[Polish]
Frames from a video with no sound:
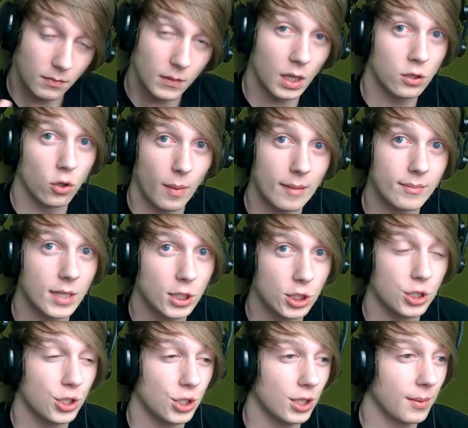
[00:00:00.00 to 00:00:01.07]
No mam
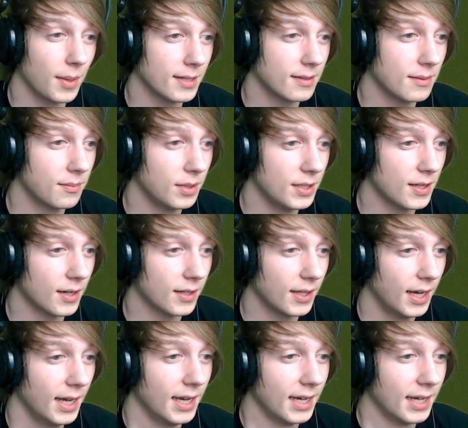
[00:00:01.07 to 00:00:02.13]
nadzieję, że tym razem Blizzard,
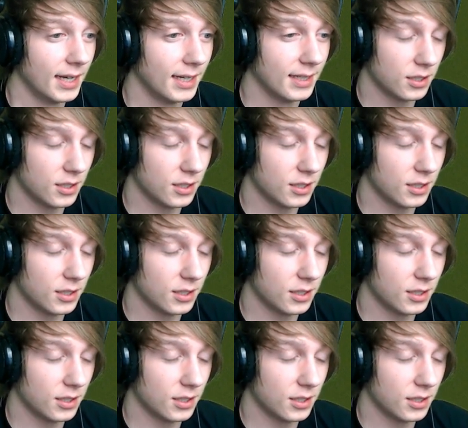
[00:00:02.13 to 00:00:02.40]
e,